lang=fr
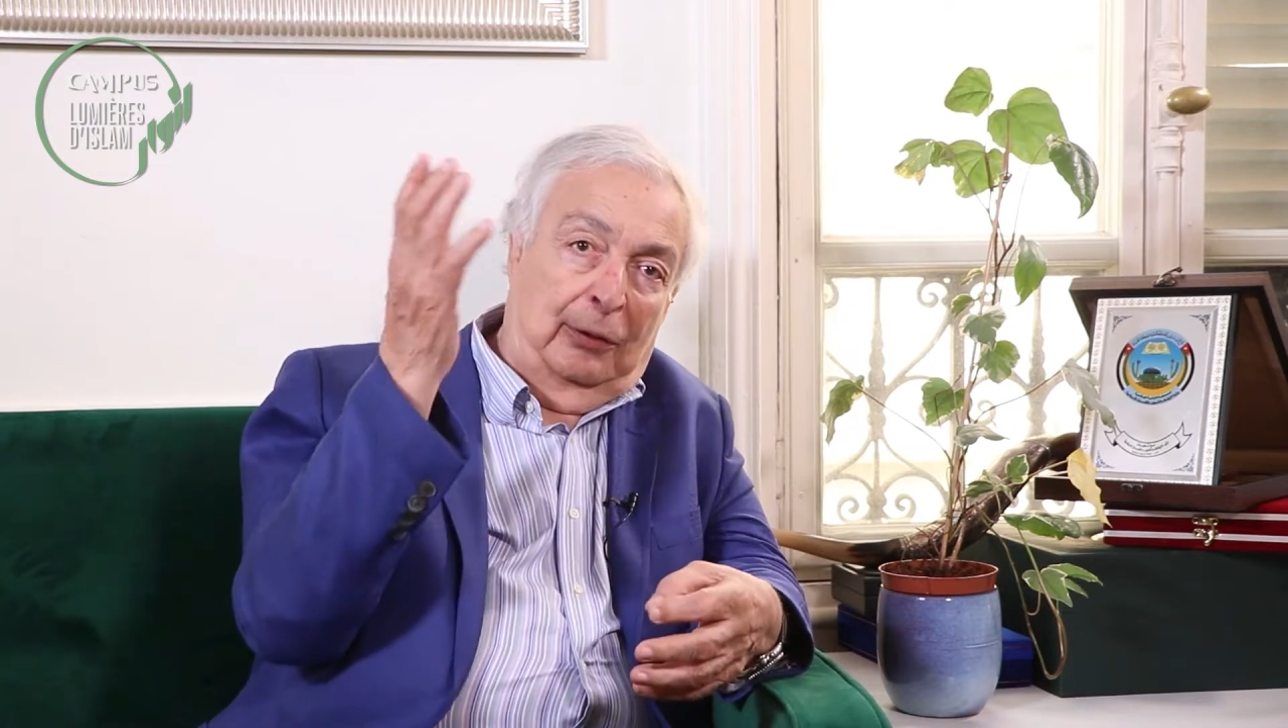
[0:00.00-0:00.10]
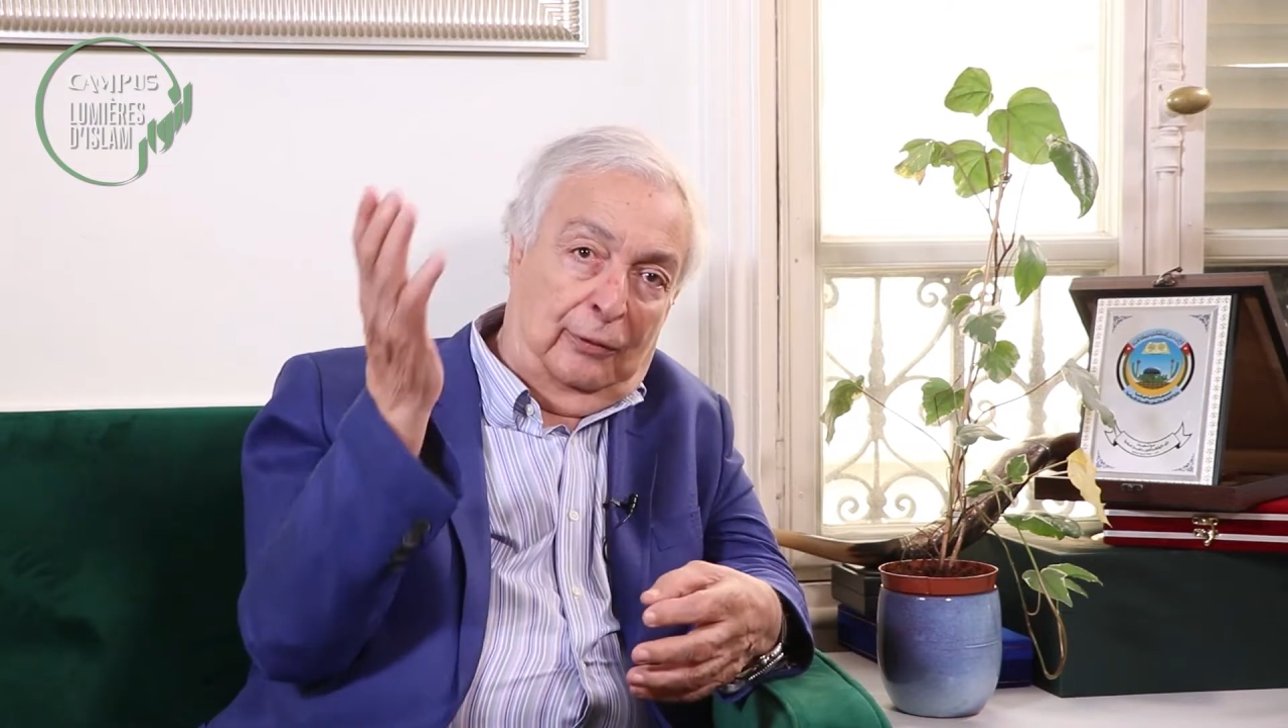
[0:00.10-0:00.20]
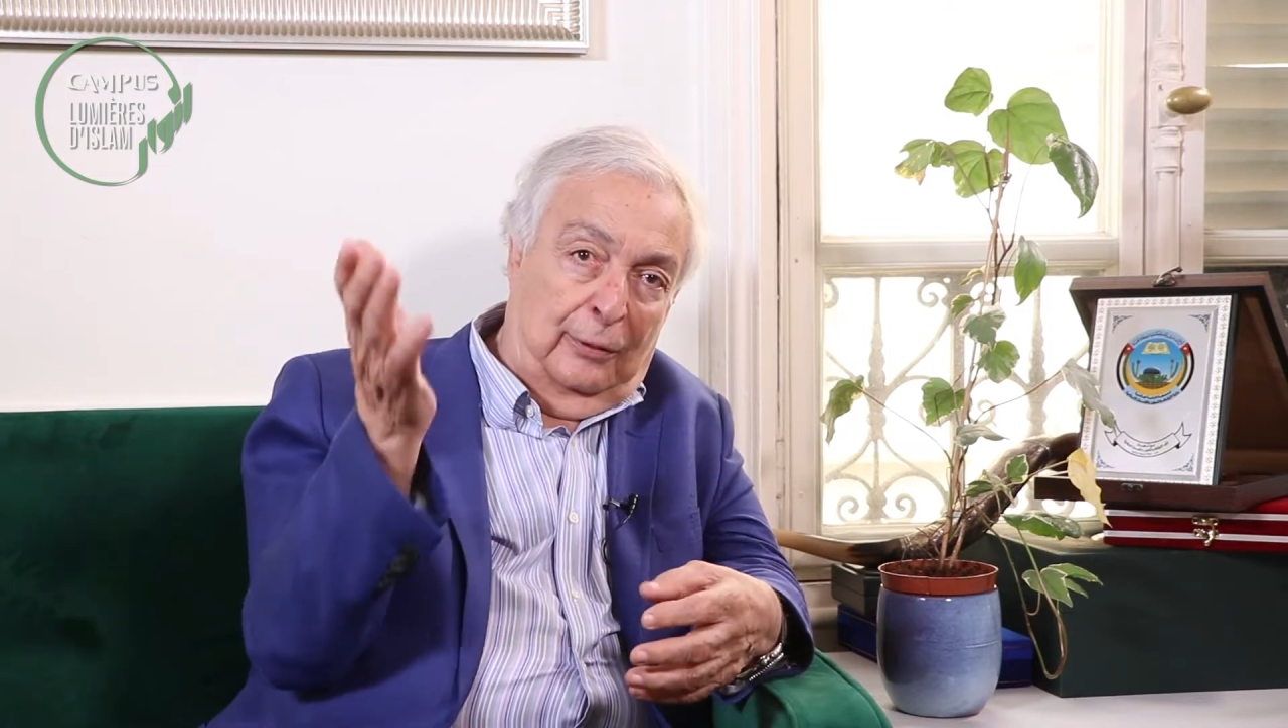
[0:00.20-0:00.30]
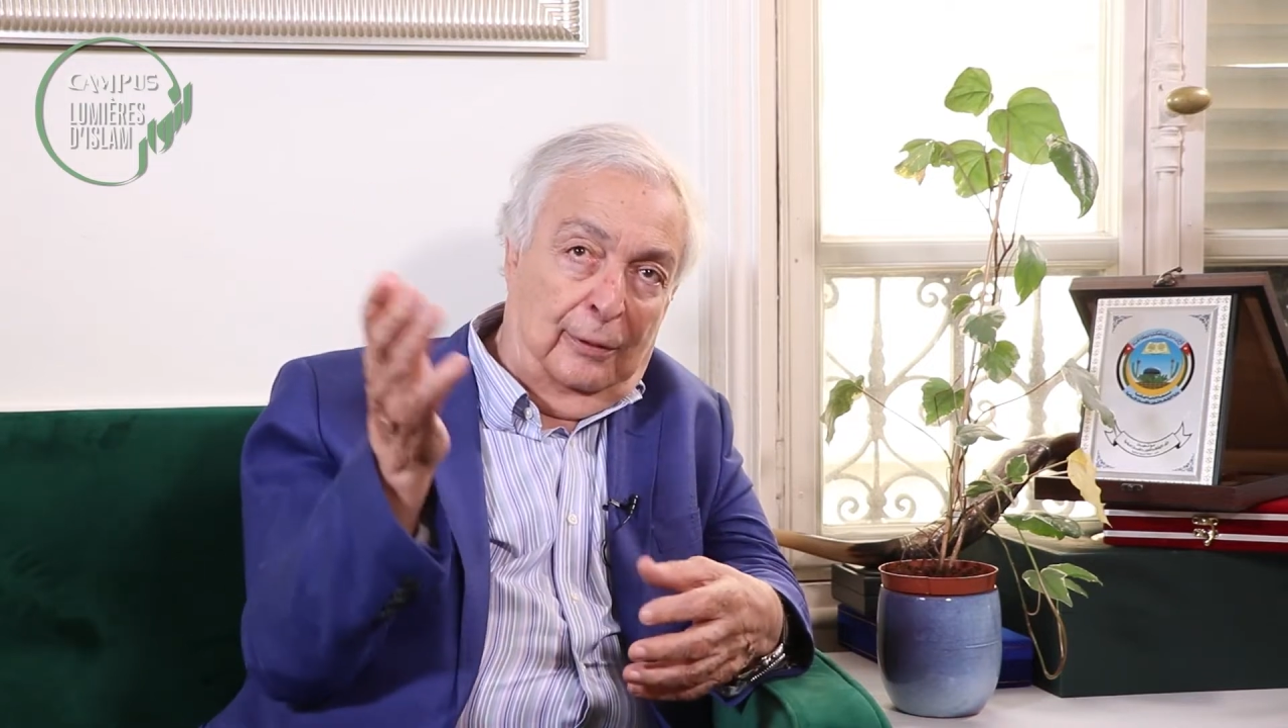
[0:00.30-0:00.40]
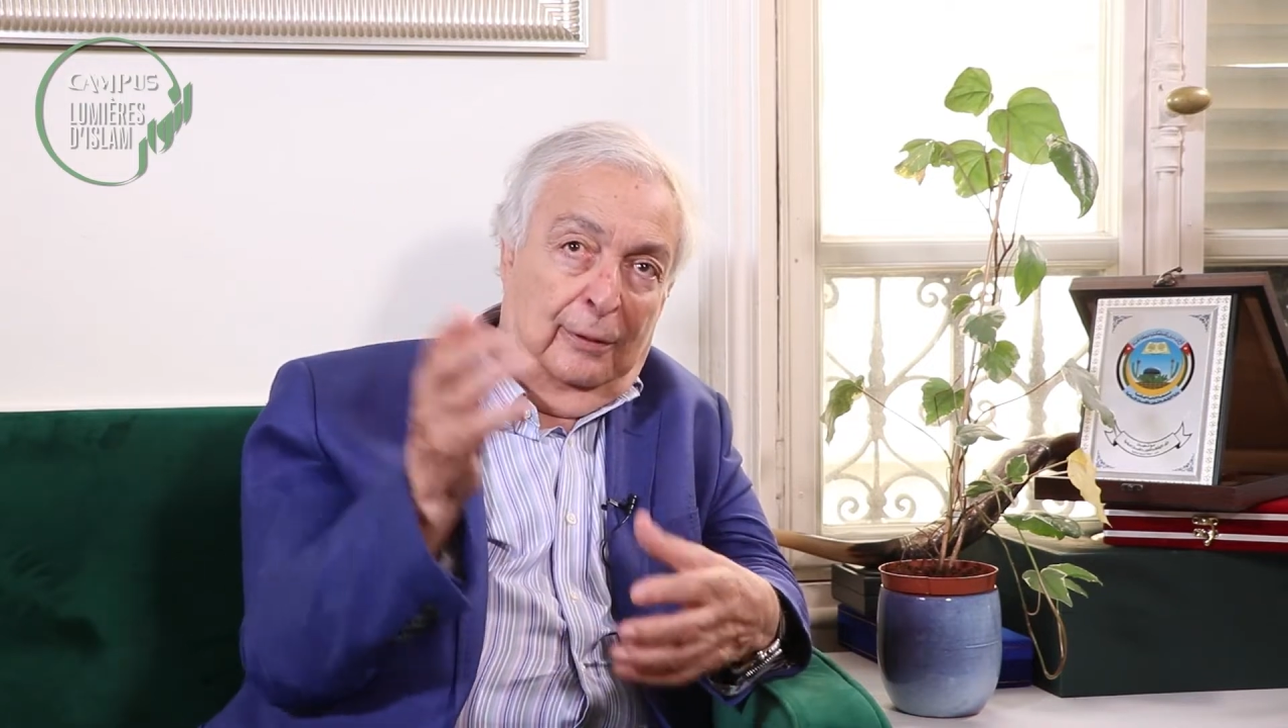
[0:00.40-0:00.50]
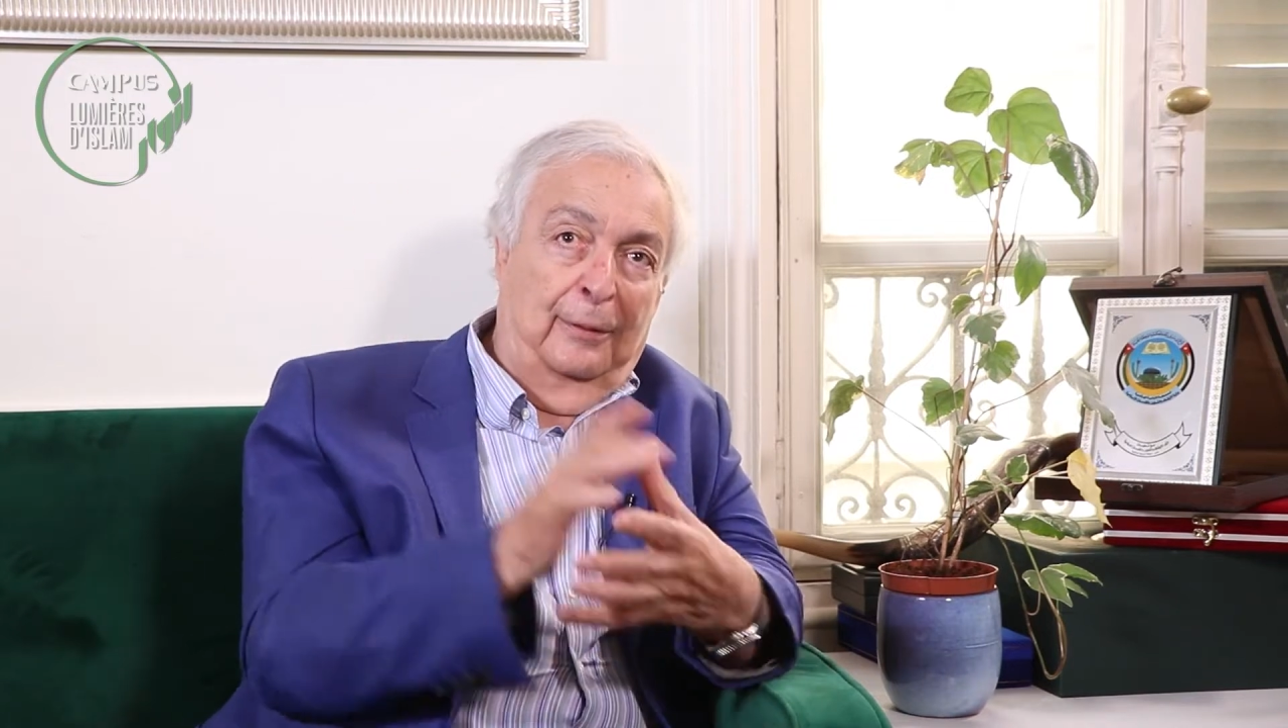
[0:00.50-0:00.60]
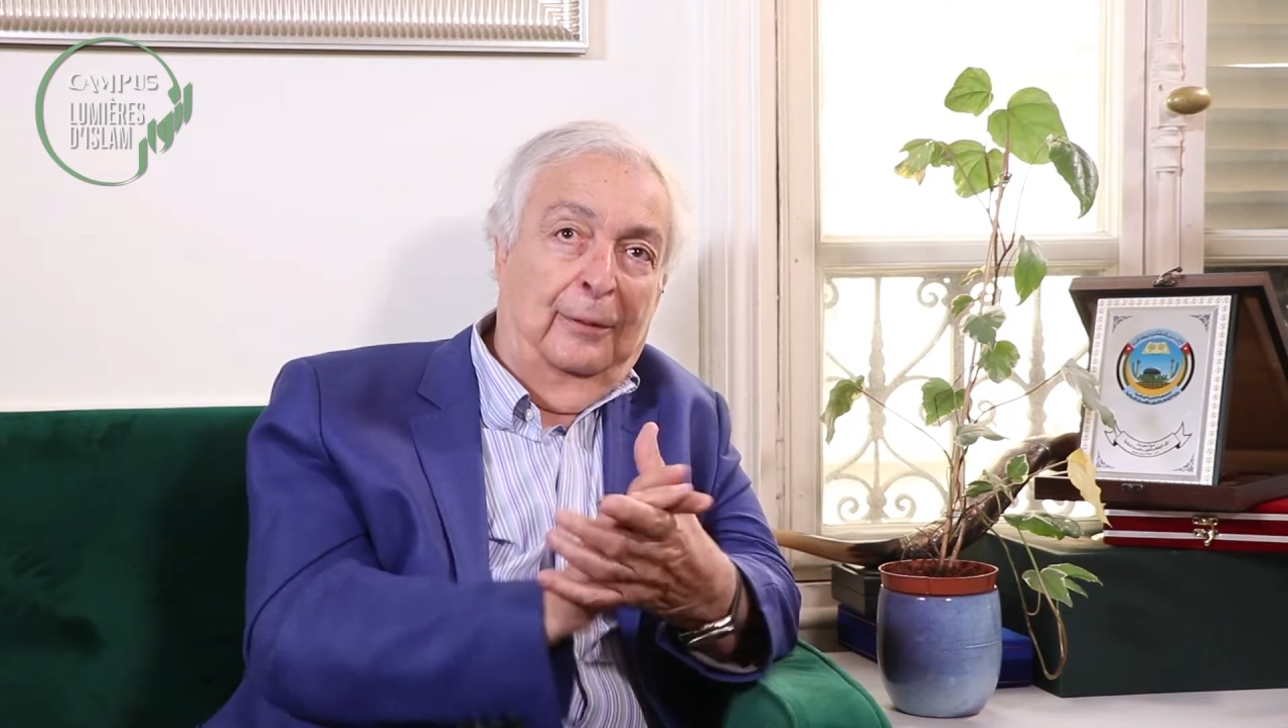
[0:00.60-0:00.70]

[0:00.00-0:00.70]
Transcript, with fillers: de ce euh,